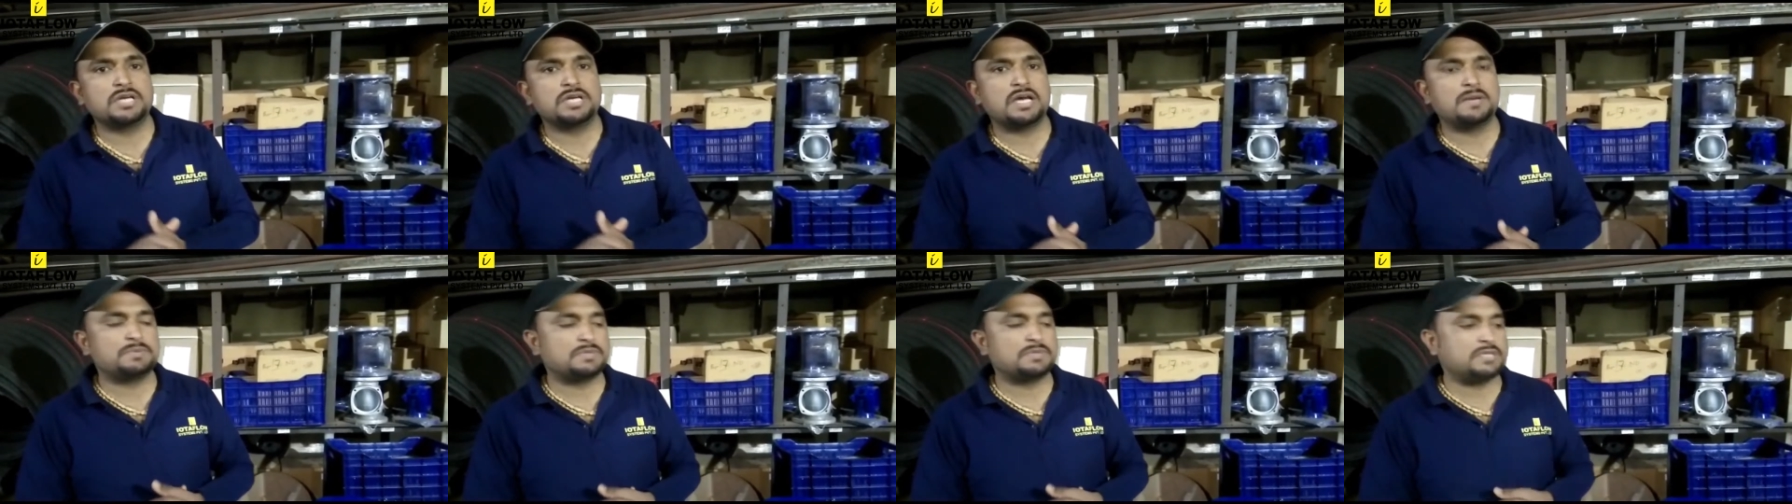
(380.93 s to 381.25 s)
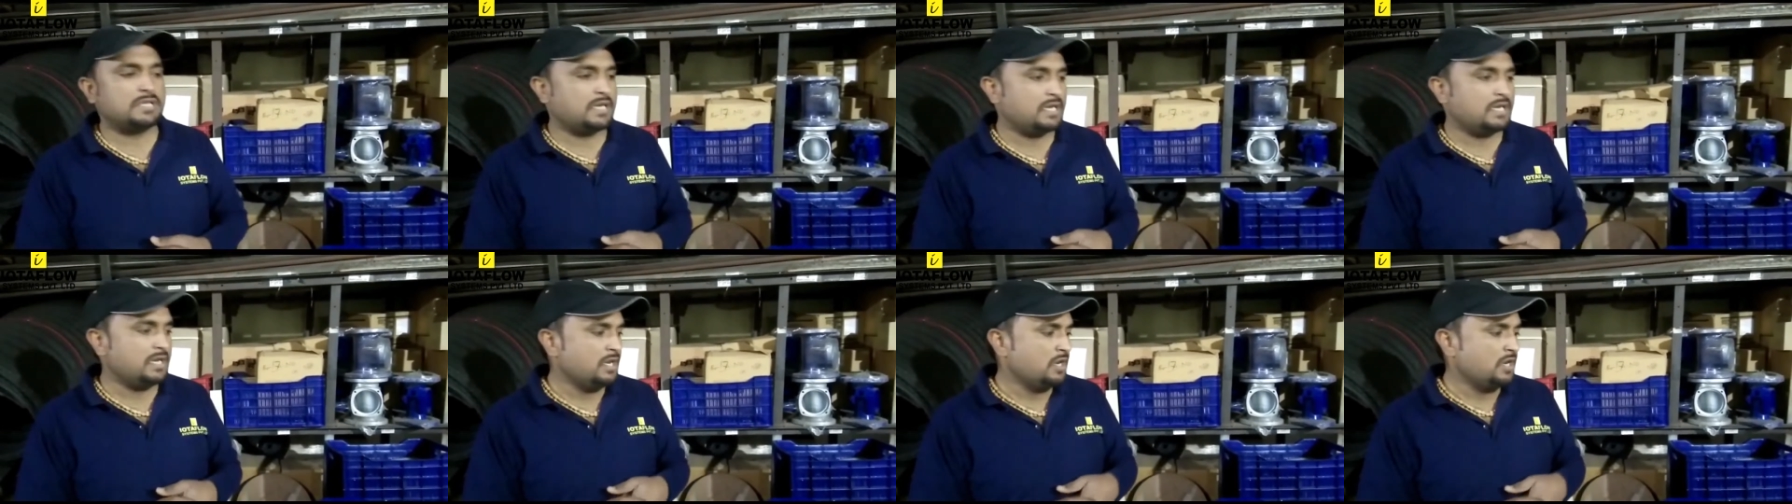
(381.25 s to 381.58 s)
साहब
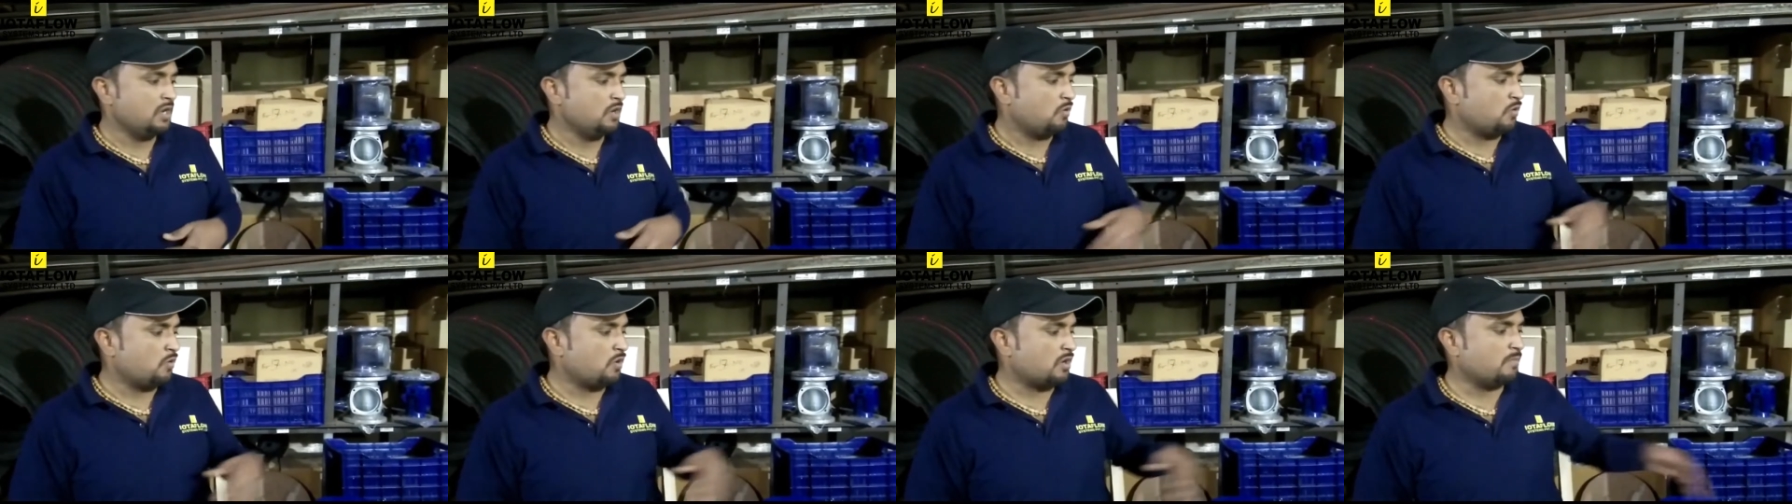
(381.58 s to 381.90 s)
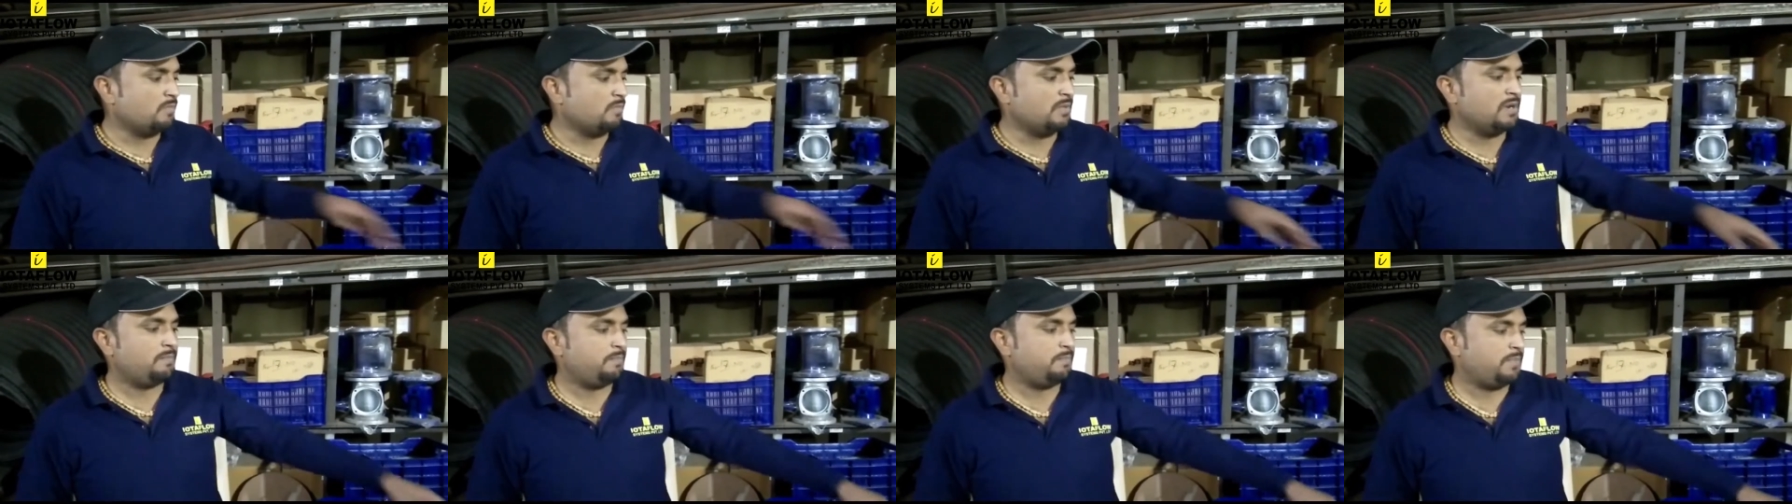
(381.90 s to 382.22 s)
से और
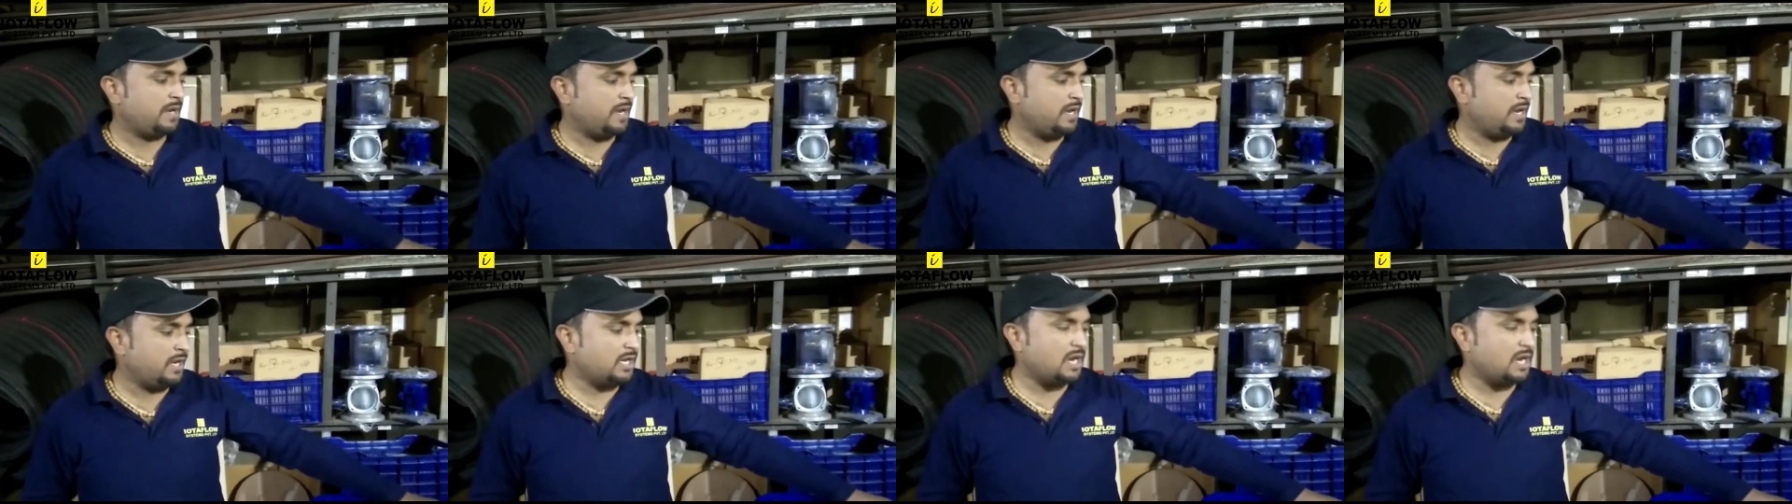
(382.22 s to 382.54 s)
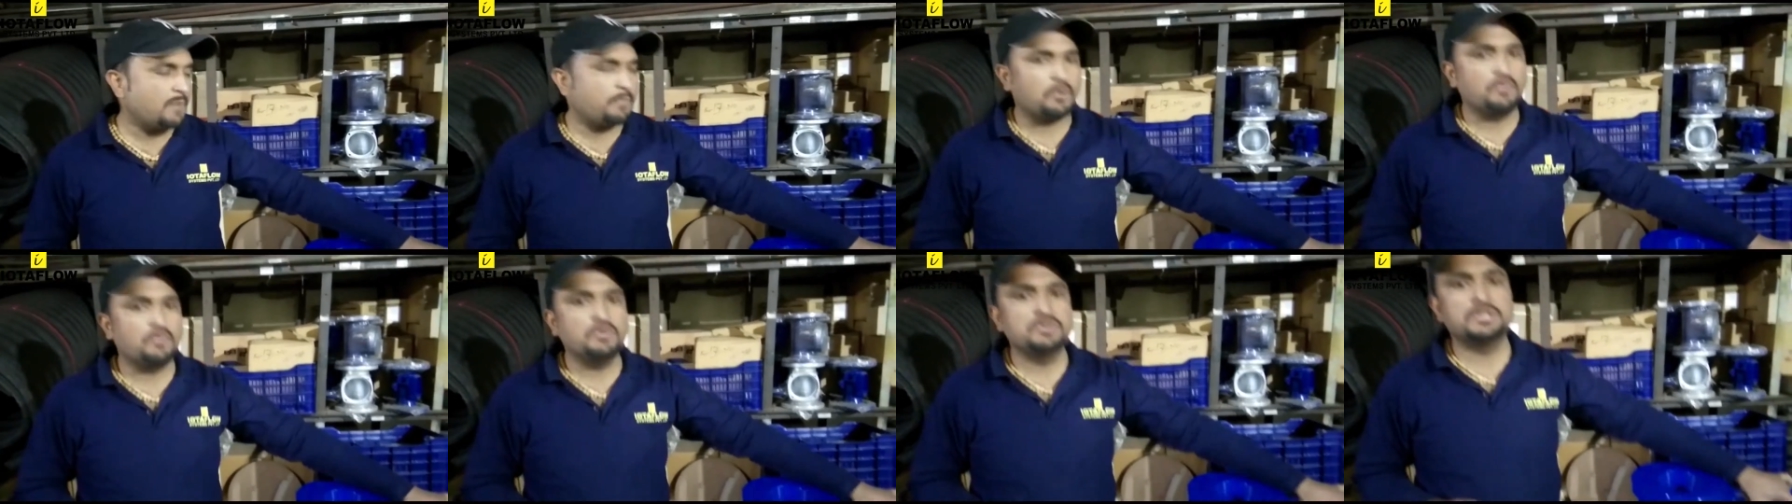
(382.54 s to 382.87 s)
हमने पेंट का
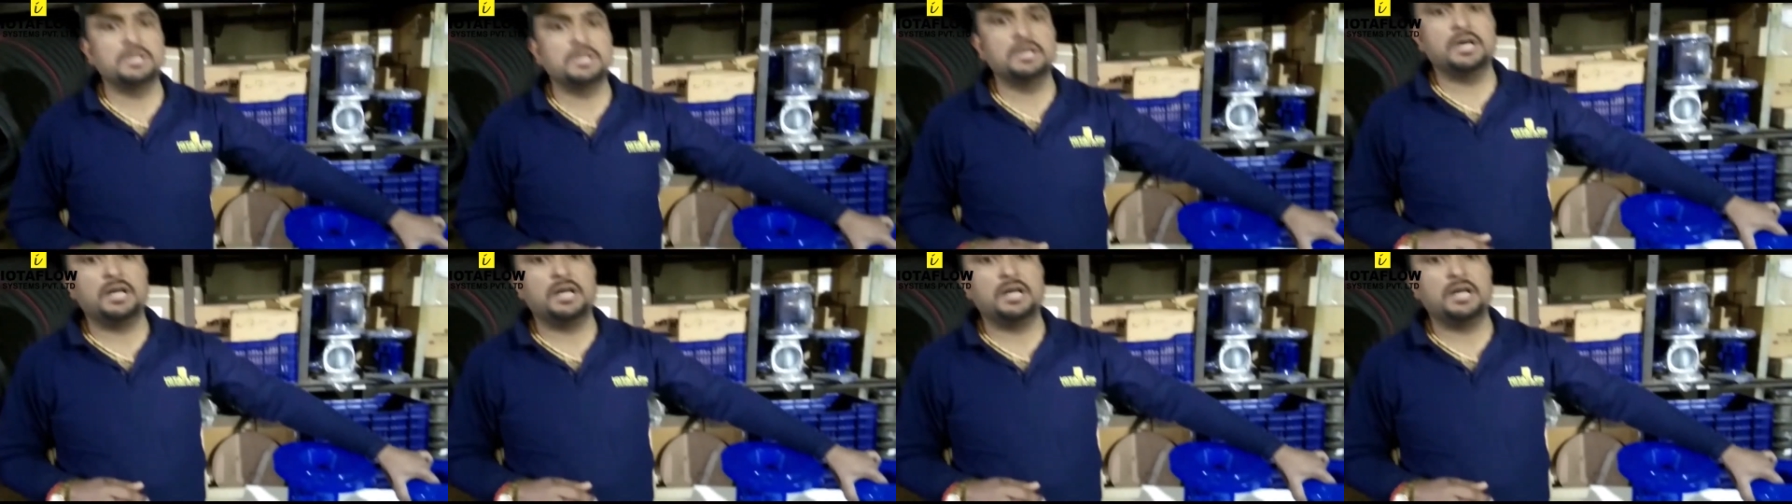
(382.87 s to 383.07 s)
प्रोविज़न